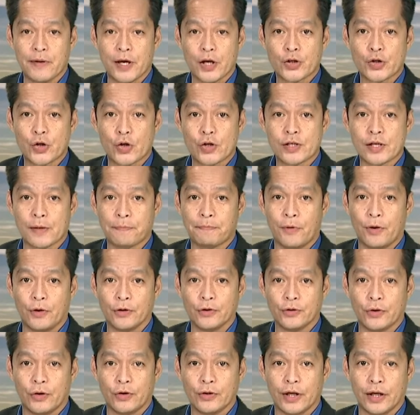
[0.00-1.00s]
pesos sa
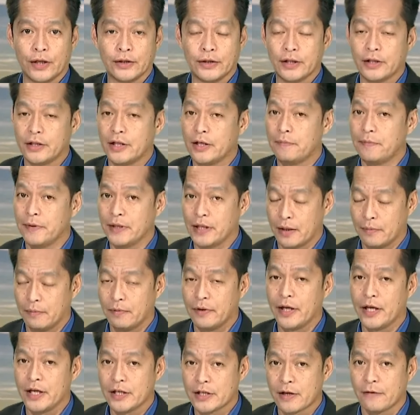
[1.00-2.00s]
pondo ng iti
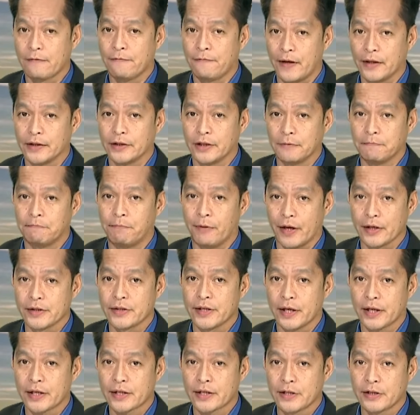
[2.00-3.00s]
DPWH sa funded
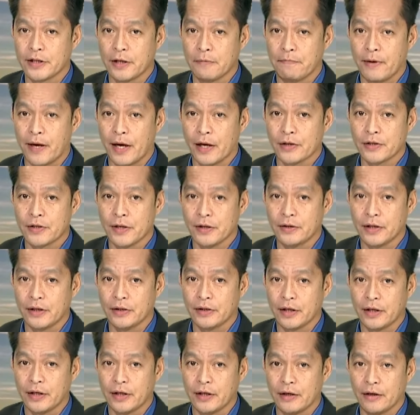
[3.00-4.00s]
projects iti Baguio City
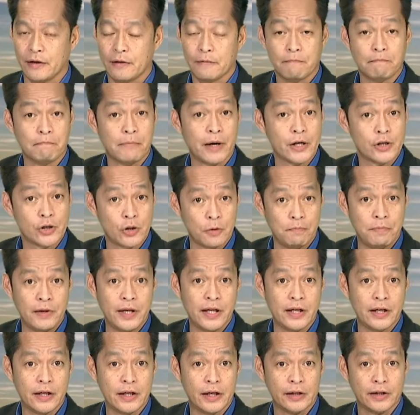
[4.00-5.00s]
ti may
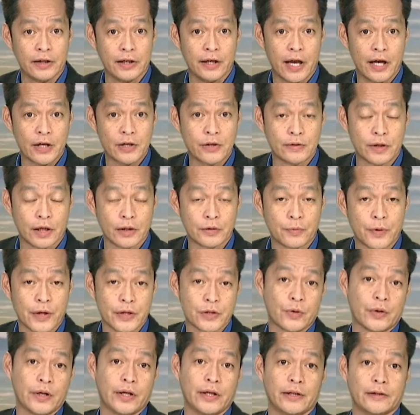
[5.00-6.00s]
subli iti National
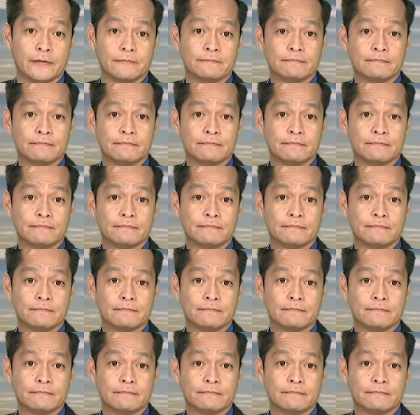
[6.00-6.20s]
Treasury.